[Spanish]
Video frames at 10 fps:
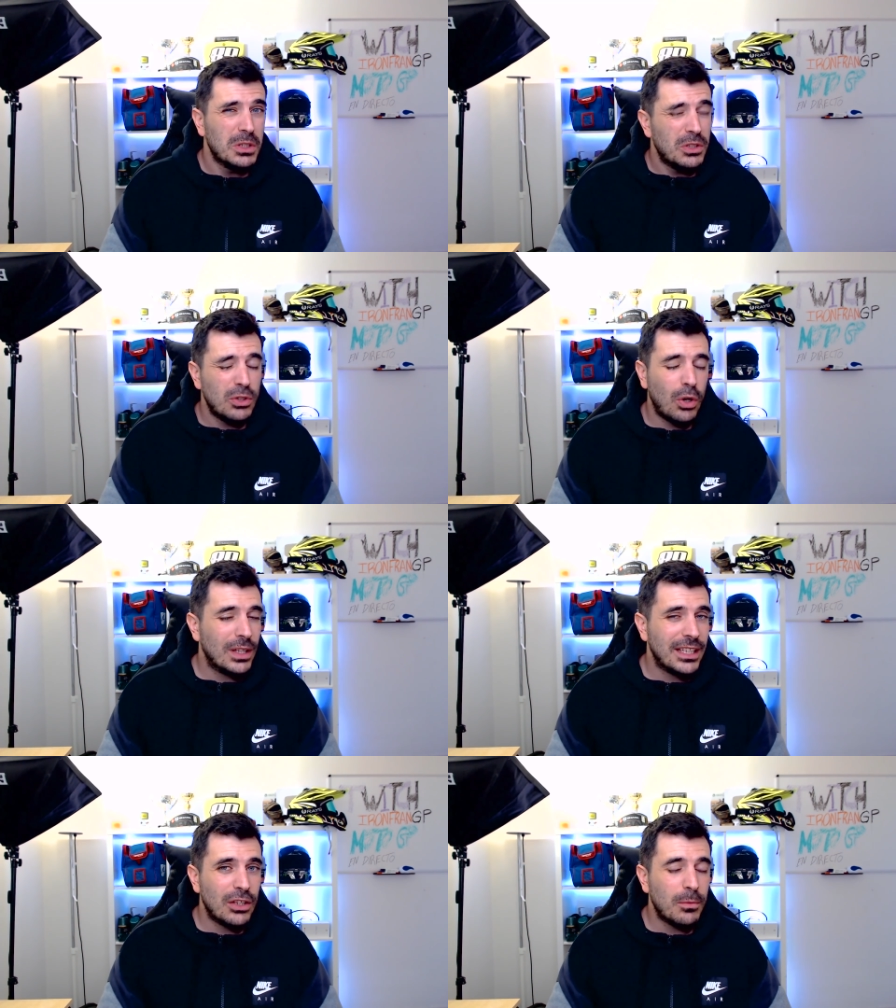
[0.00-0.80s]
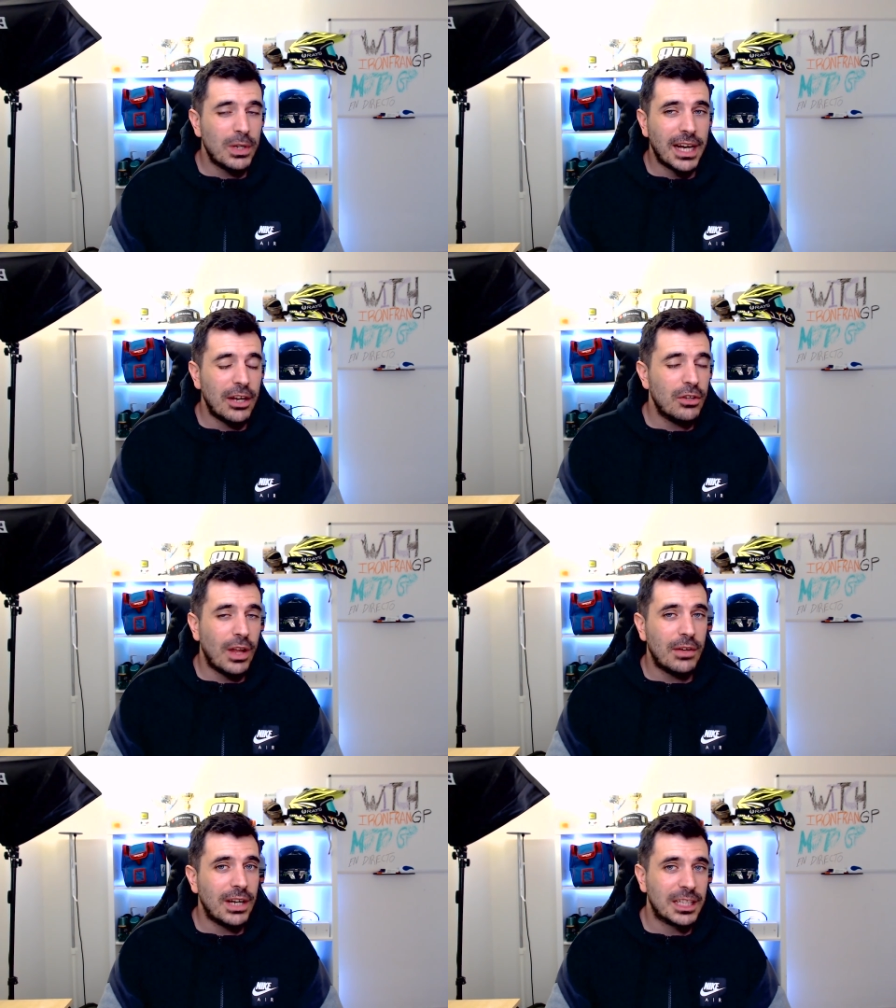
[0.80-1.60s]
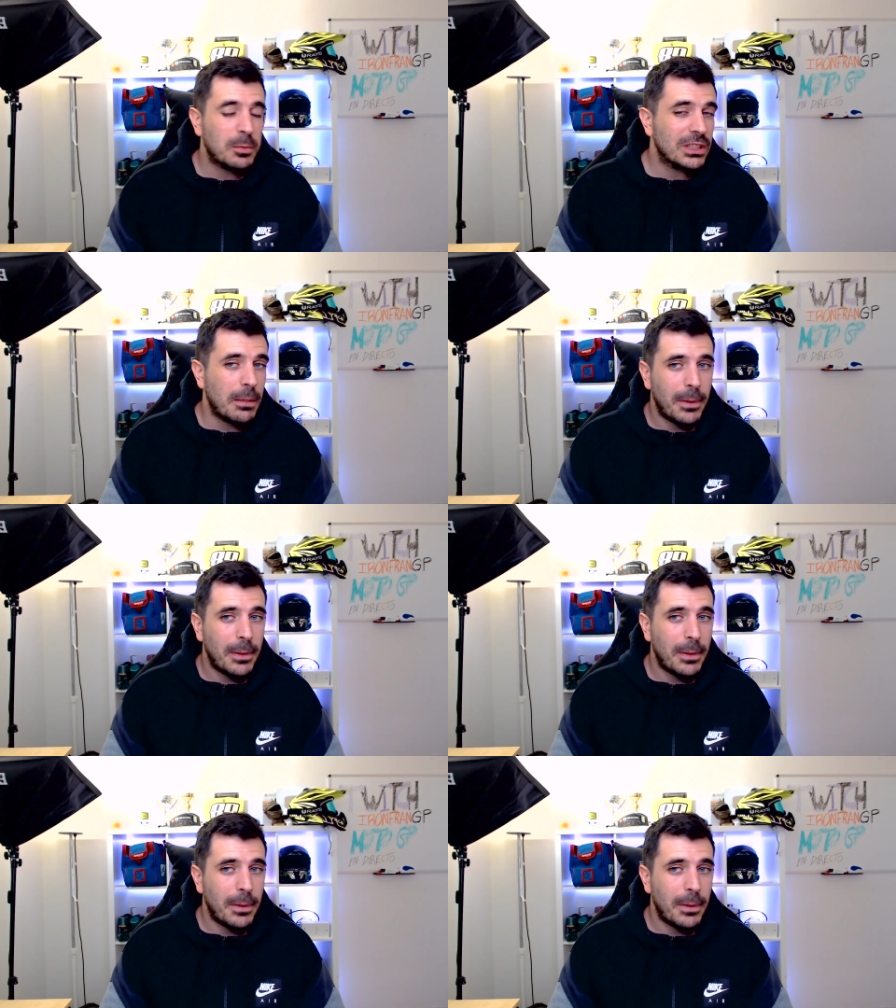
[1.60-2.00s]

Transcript: no lo ha tenido muy claro y no ha dado una respuesta,